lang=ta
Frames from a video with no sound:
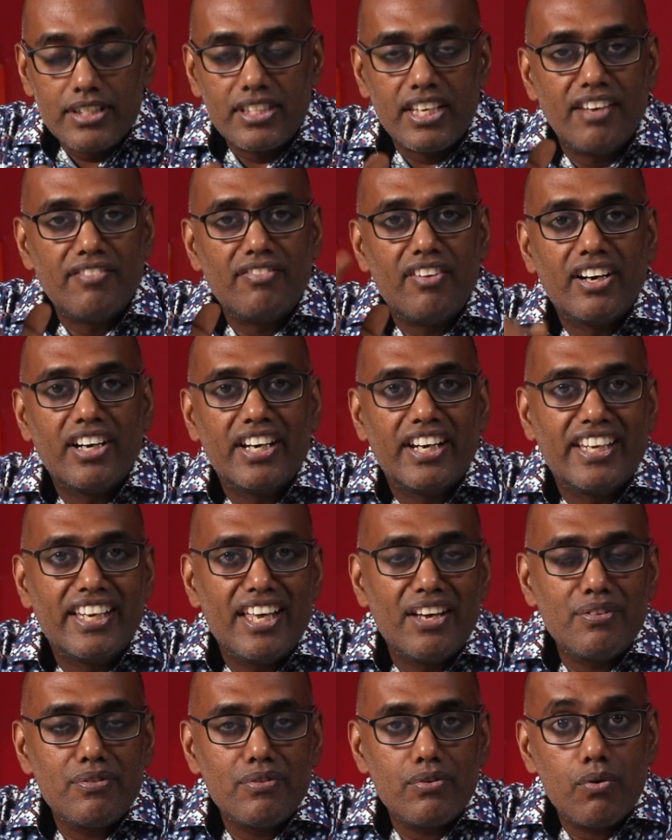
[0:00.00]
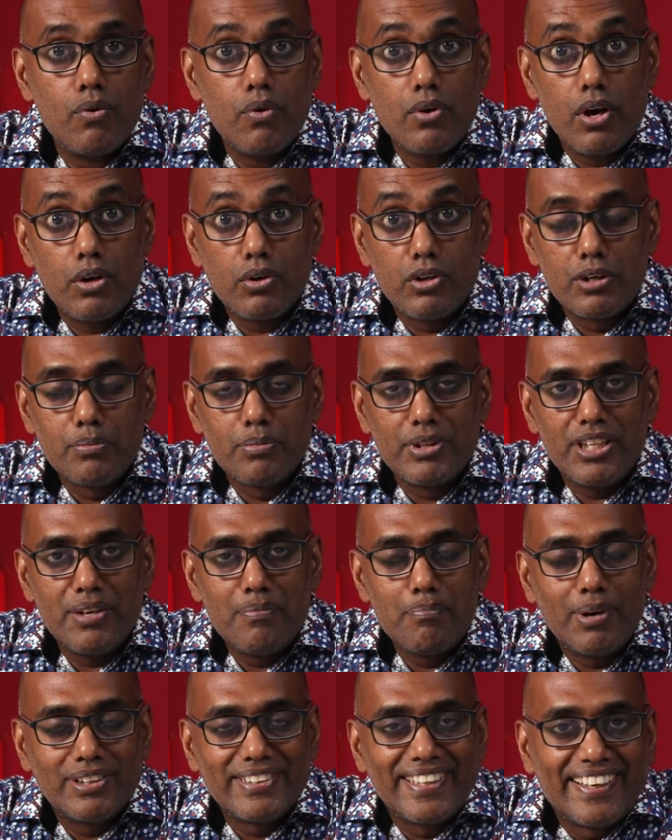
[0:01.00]
சேஃபாக இருங்க உங்கள்
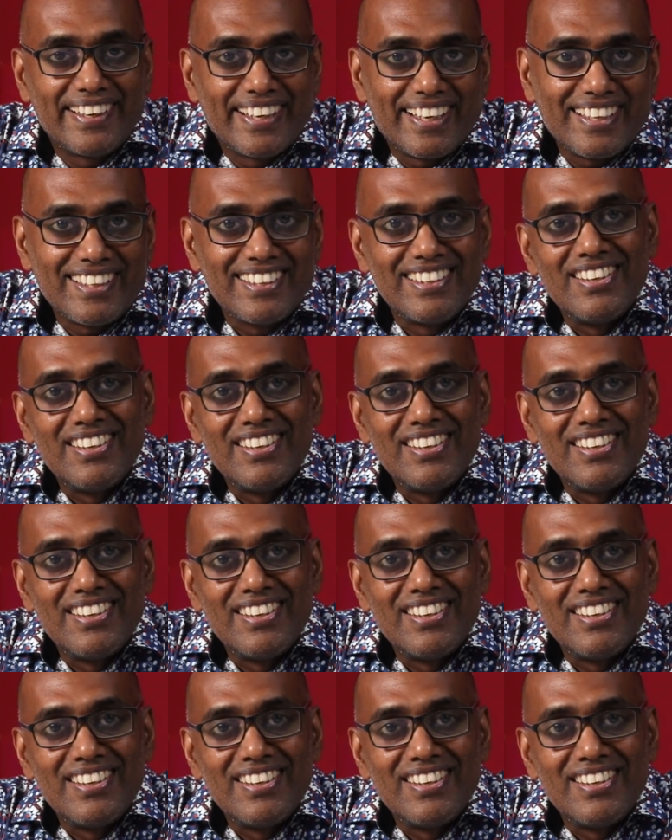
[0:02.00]
குடும்பத்தையும் பார்த்துங்க